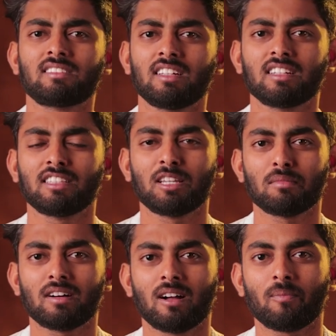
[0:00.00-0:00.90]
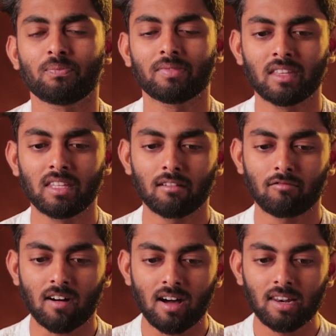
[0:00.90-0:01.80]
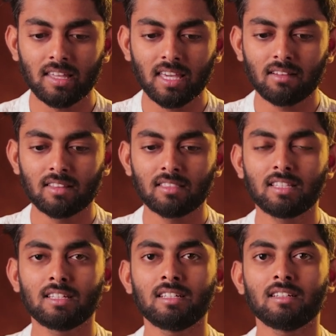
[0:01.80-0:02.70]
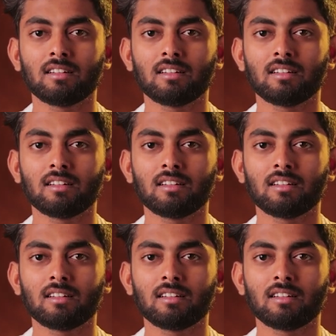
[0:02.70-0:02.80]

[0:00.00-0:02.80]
கஷ்டம் இருக்குது தெரியுமா என் வாழ்க்கையை வந்து